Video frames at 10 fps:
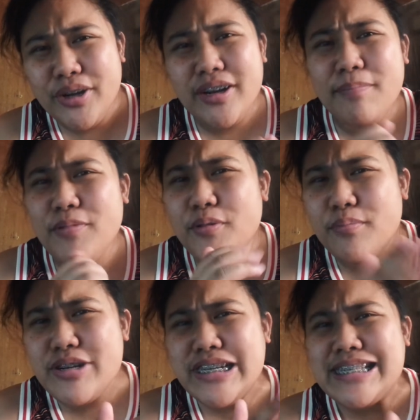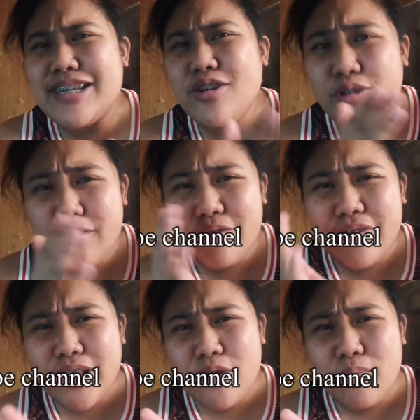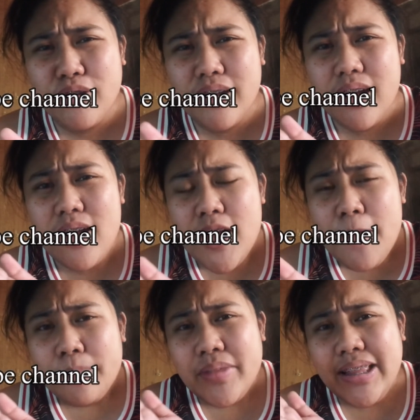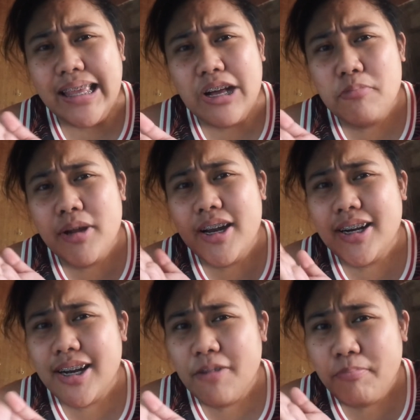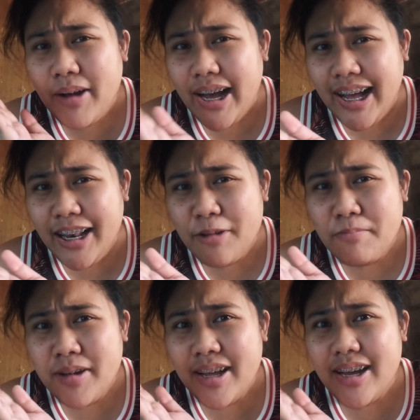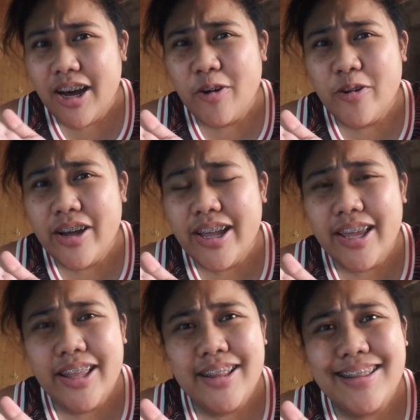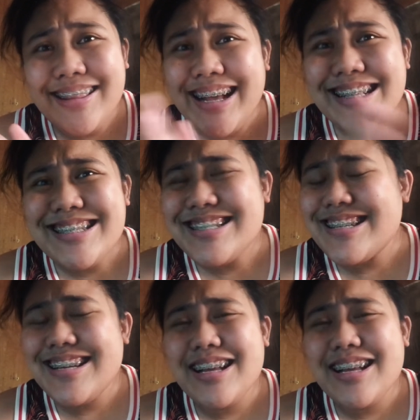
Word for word: In-upload mo siya sa YouTube video mo na hindi ka man lang nagpaalam kay Aura and that's,